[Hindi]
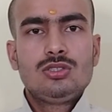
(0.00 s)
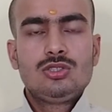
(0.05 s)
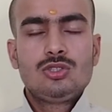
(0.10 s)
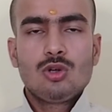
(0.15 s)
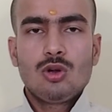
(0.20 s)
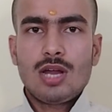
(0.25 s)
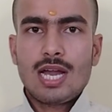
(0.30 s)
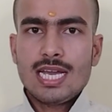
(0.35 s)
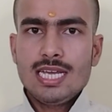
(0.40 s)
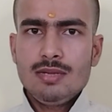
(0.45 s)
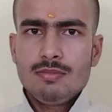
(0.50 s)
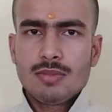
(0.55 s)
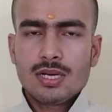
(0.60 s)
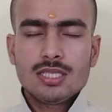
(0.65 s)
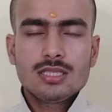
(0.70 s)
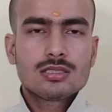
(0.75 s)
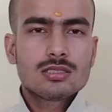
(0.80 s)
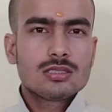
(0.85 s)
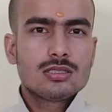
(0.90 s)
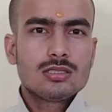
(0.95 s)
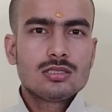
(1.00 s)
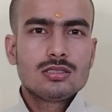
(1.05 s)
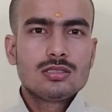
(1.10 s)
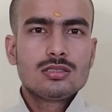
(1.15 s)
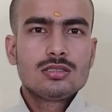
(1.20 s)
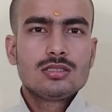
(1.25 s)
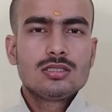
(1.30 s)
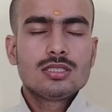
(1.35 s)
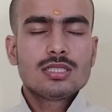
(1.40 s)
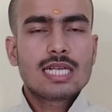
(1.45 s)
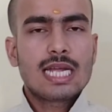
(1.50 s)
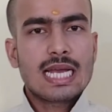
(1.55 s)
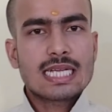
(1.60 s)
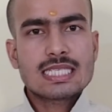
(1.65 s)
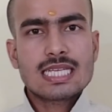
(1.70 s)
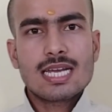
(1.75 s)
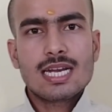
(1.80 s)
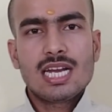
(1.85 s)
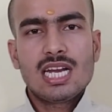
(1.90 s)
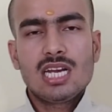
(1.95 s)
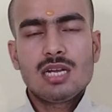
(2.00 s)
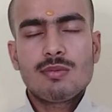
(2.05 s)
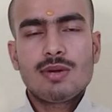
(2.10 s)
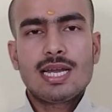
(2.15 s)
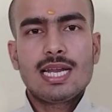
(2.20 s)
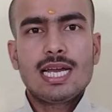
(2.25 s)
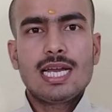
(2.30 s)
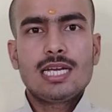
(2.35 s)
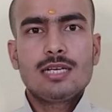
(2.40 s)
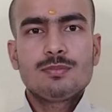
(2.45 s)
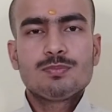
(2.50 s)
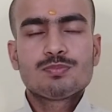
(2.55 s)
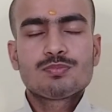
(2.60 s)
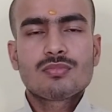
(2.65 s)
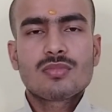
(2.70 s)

जुलाई मंथ कैसा रहने वाला है